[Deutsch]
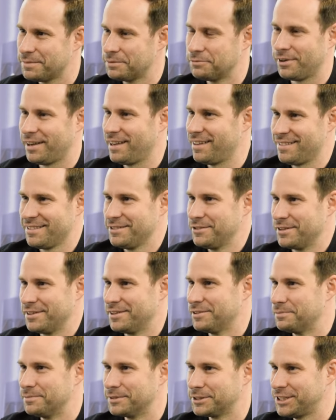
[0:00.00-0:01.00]
beim Fräsen
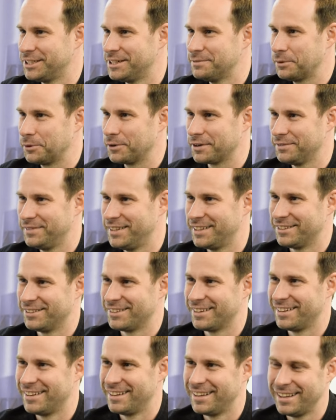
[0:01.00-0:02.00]
oder habe Maschinen programmiert
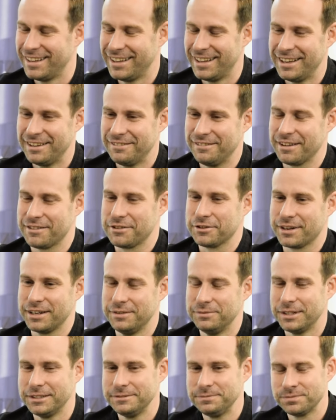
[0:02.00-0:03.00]
oder was auch
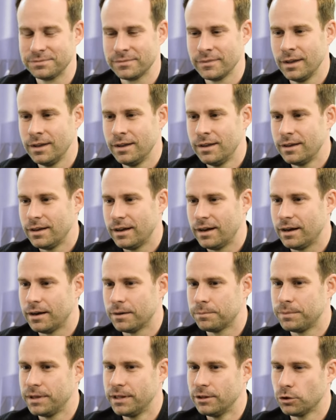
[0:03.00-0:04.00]
immer.
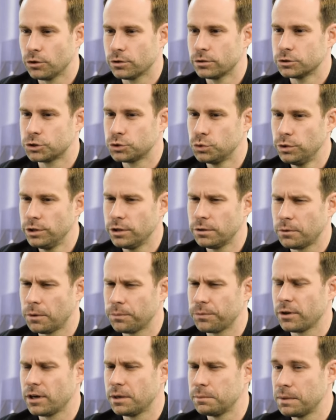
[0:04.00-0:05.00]
Äh, bin nach dem Studium,
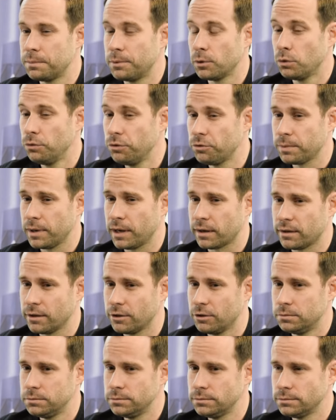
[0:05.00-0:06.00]
habe dann auch mein
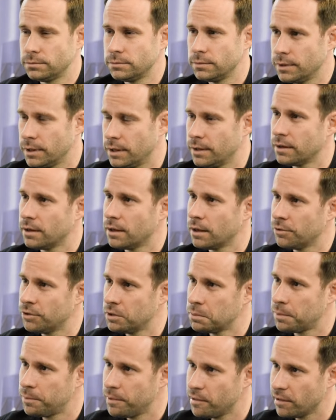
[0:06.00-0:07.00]
Berufspraktikum in der
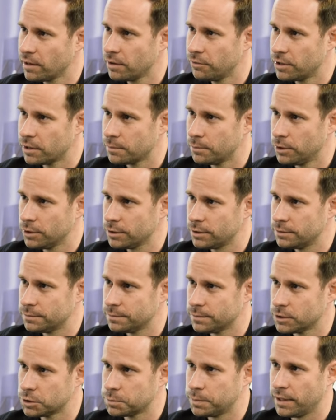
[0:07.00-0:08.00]
Firma Bisslinger wieder gemacht,
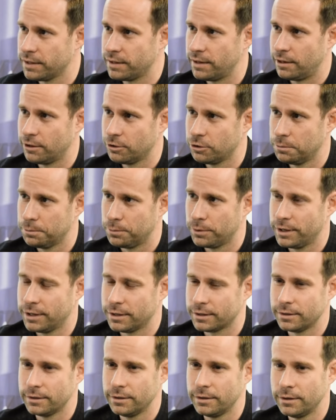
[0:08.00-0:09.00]
das Sparte alle
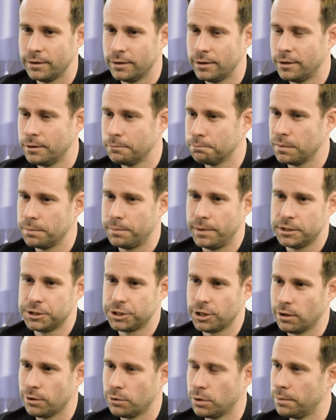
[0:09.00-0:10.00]
Komponenten eine
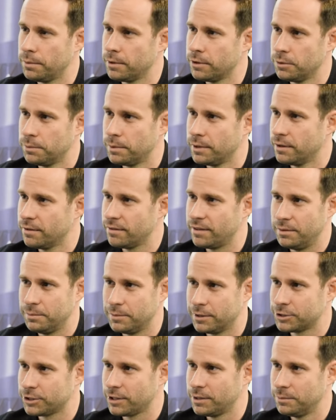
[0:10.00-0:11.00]
Bachelorarbeit über das
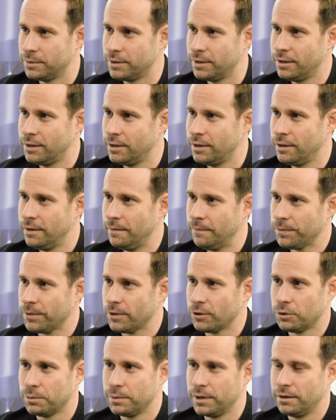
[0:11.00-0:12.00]
Thema geschrieben.
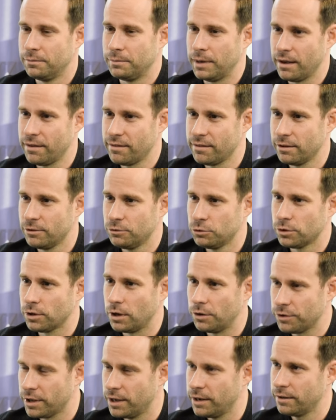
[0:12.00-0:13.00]
Dann habe ich einen Master nur
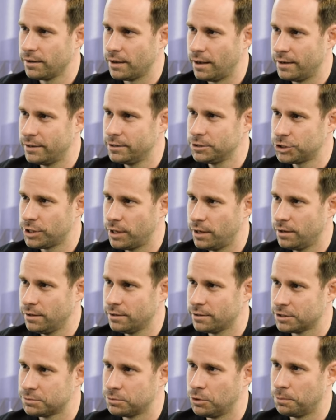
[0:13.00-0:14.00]
draufgehängt, auch in Steyr,
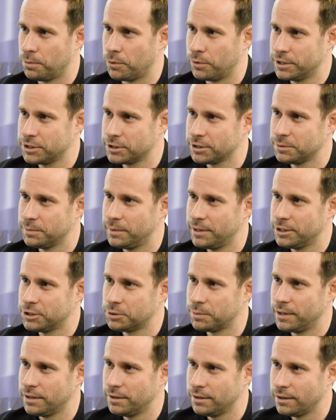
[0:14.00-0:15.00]
das war Operations
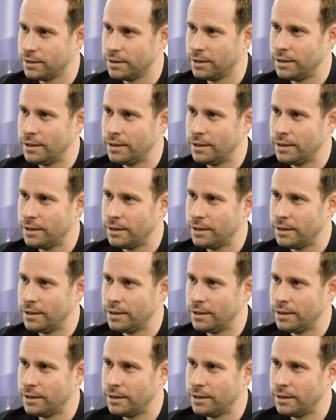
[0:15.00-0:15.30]
Management.